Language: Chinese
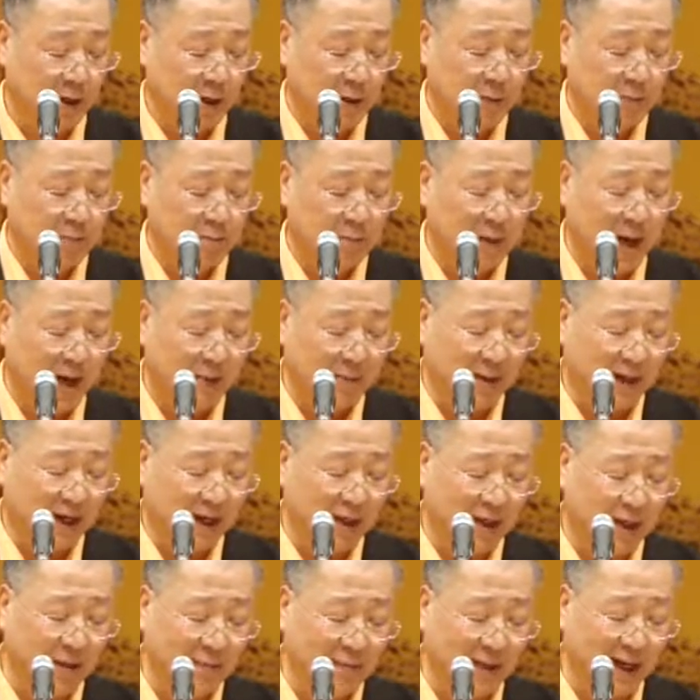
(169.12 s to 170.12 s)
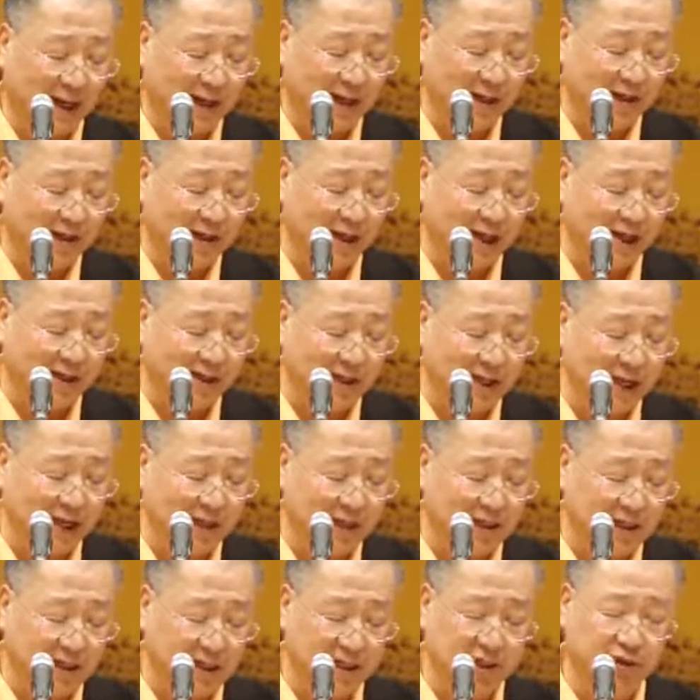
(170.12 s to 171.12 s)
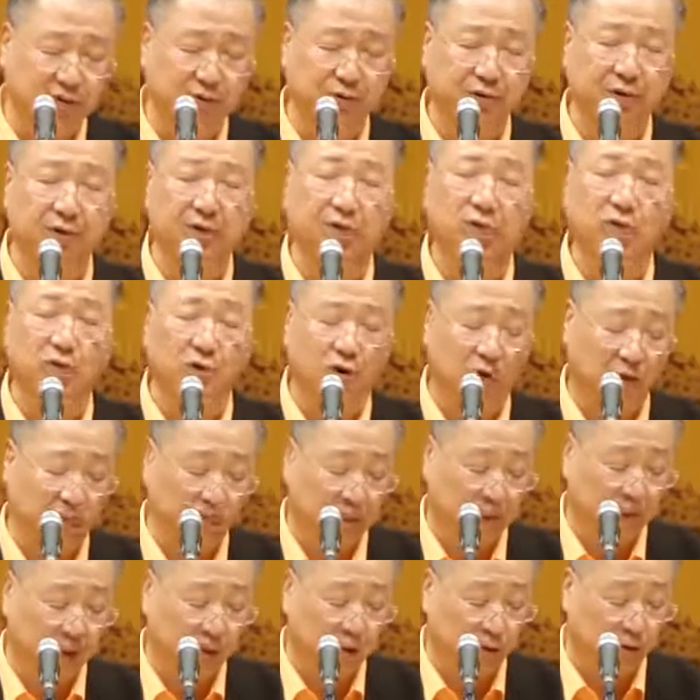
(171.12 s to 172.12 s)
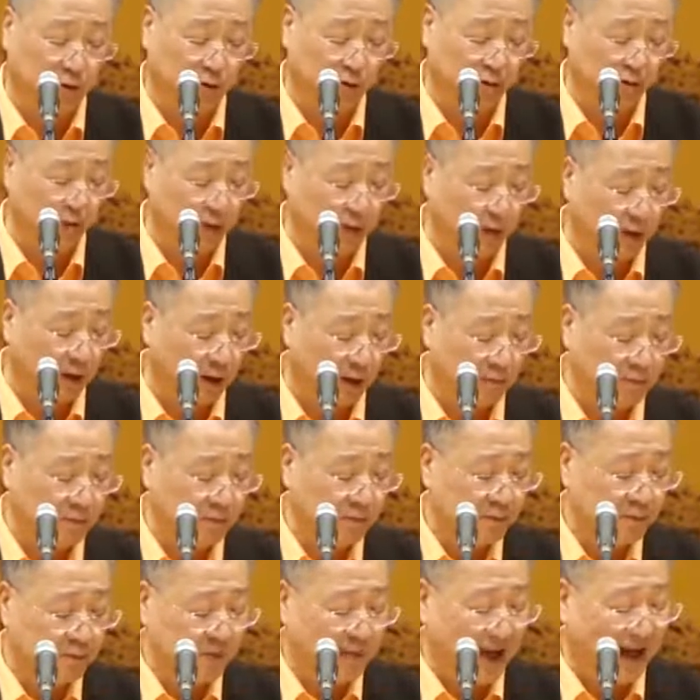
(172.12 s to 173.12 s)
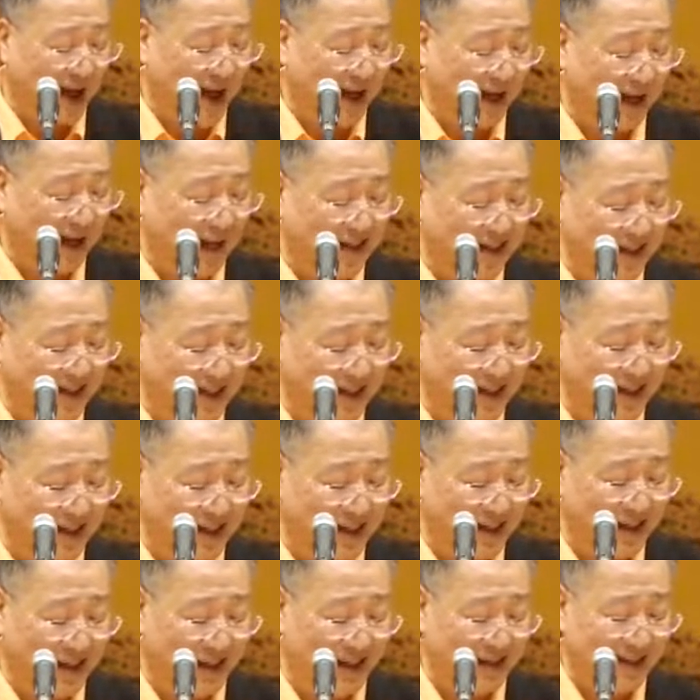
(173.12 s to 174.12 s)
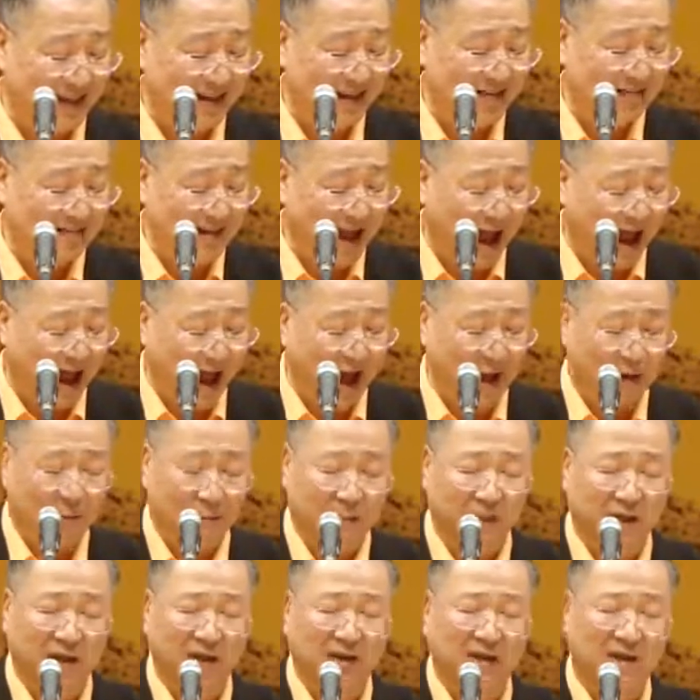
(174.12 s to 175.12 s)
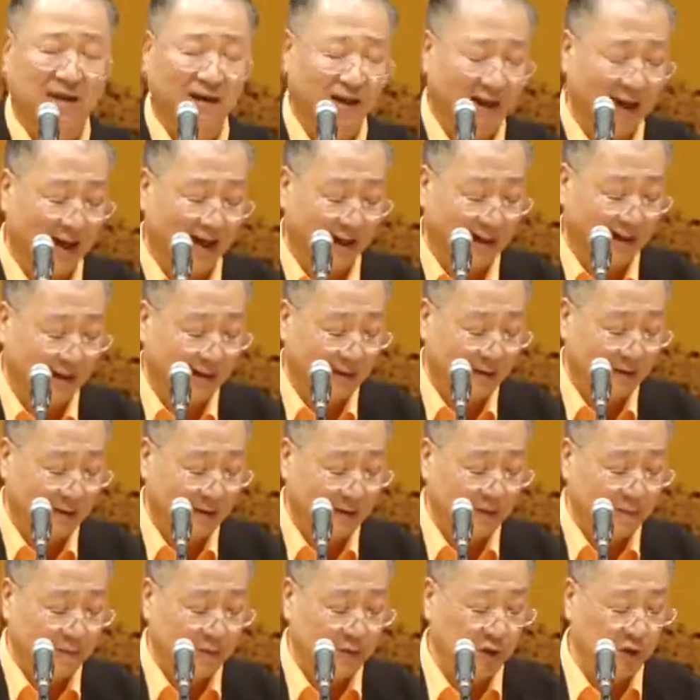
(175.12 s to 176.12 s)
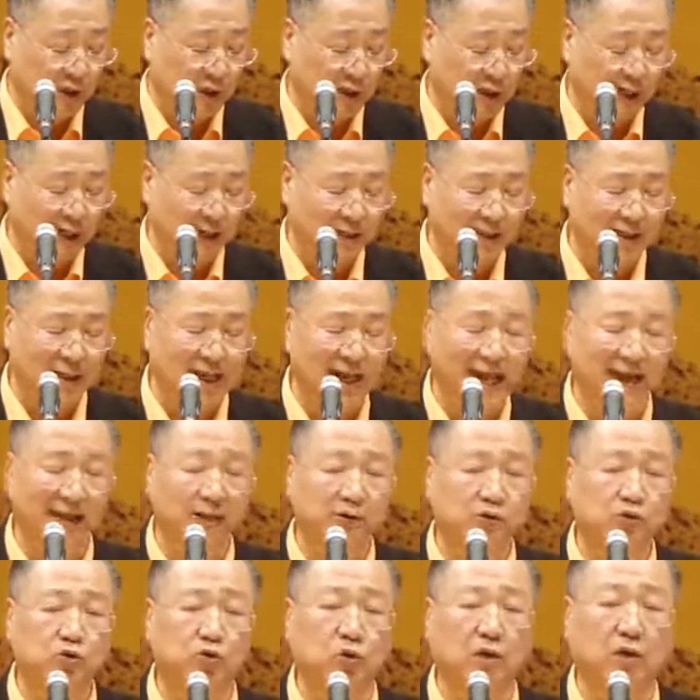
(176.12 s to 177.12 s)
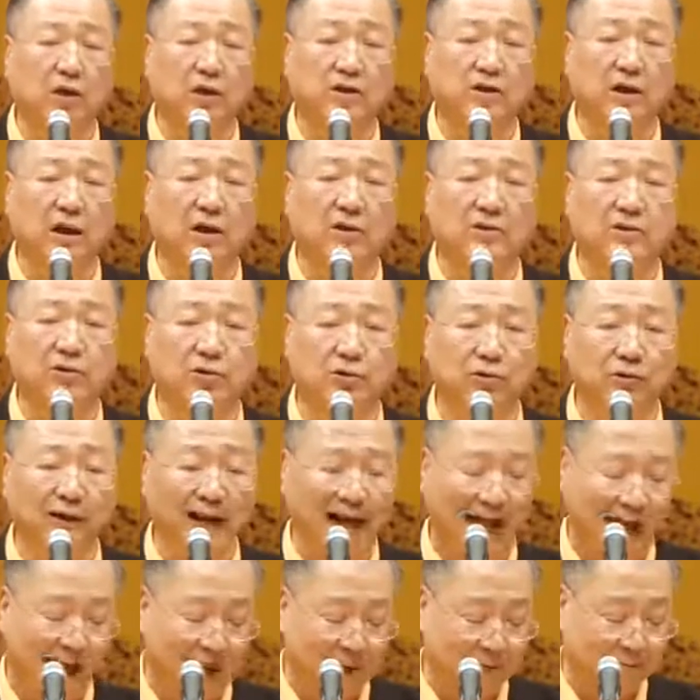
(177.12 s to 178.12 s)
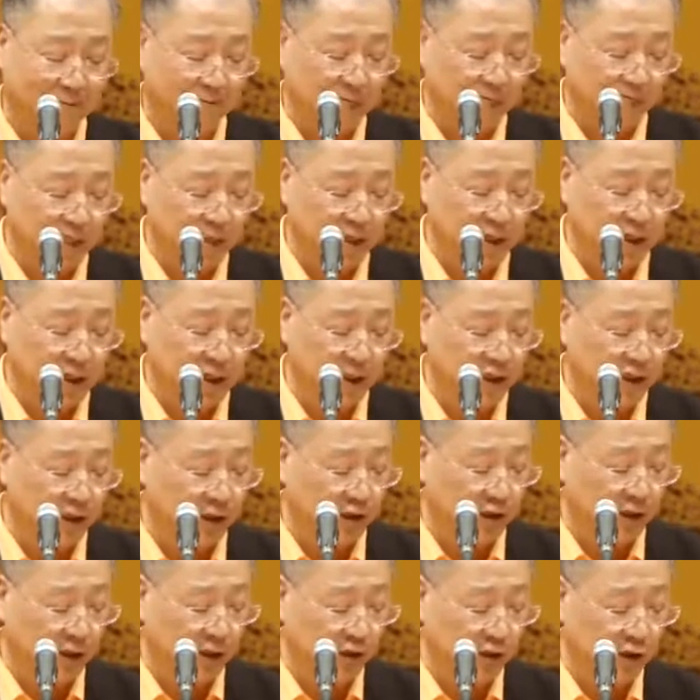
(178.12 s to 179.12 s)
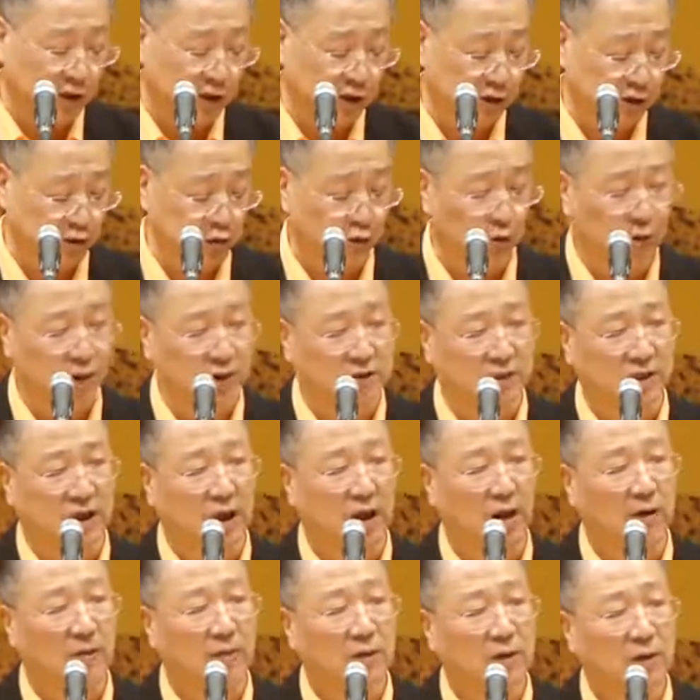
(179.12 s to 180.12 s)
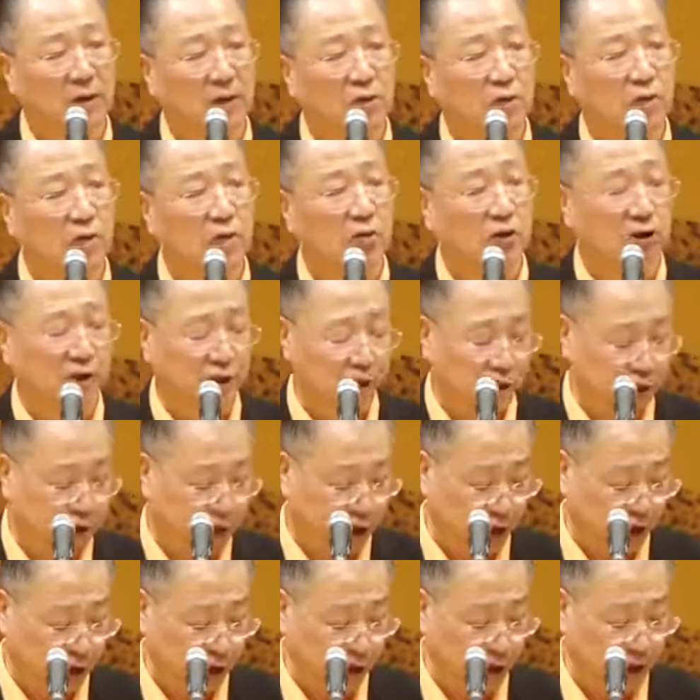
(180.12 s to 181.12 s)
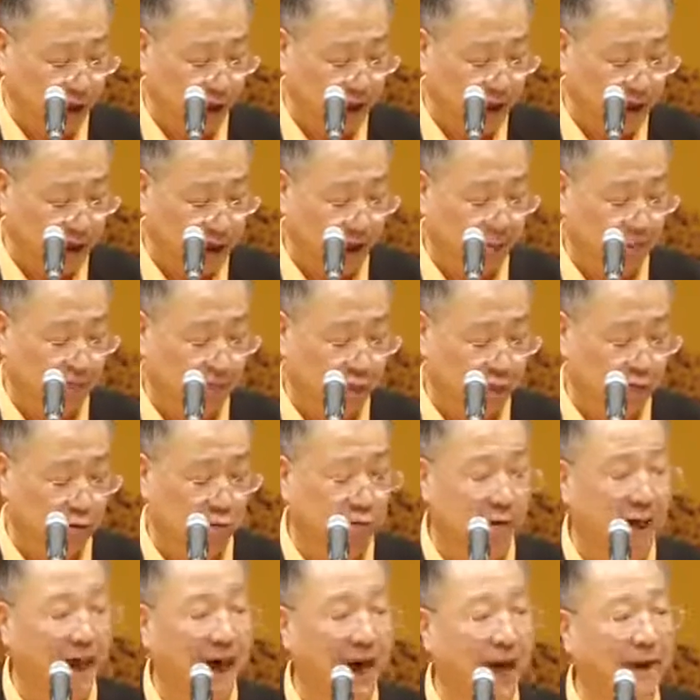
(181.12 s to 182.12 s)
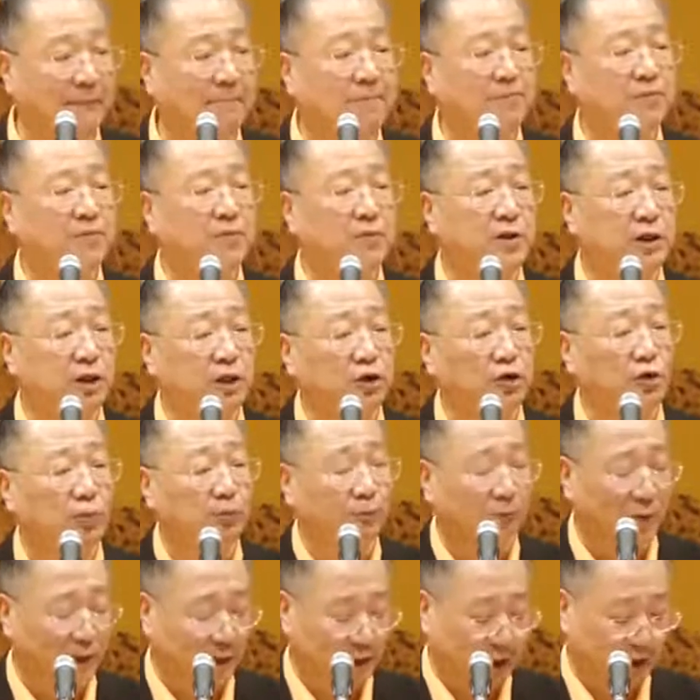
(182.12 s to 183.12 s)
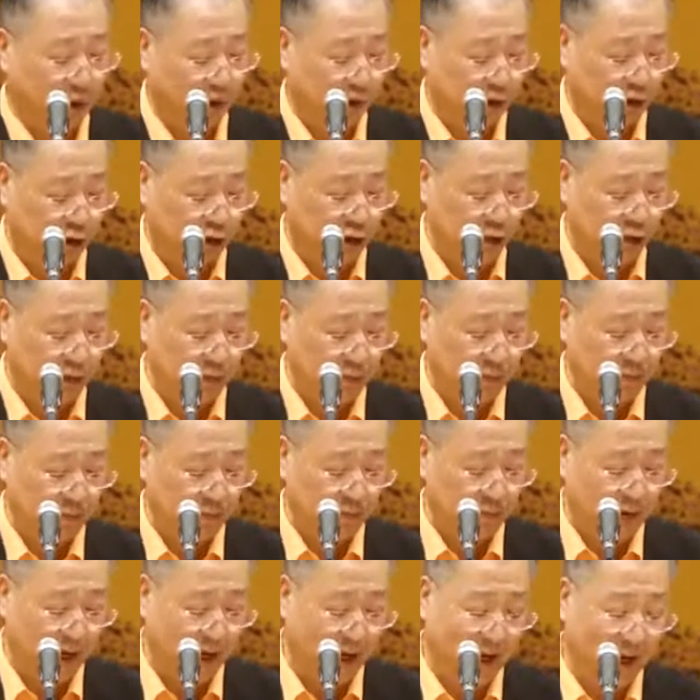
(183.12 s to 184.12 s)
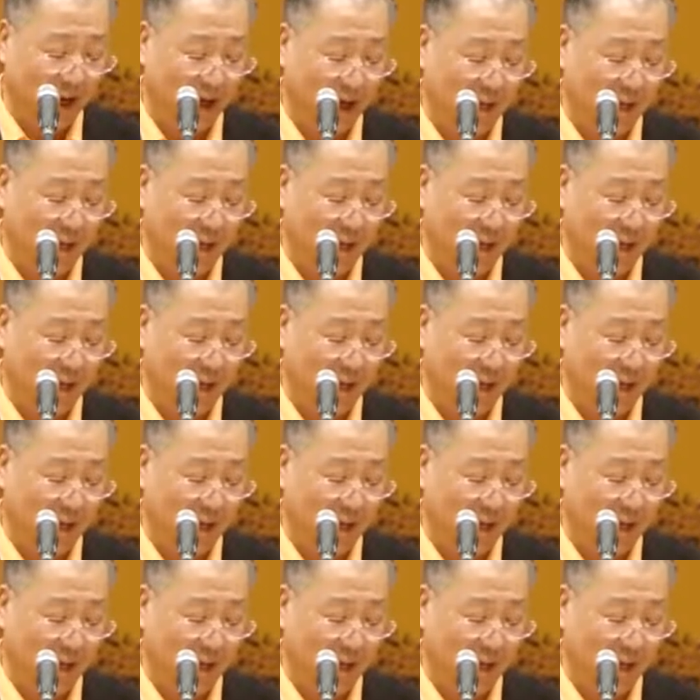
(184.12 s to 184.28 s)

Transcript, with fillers: 妈妈，你每天念一句‘阿弥陀佛’，拿一粒大米粒儿。”你能念多少出来，你就能吃多少。如果你今天念不出来，你就不能吃。他还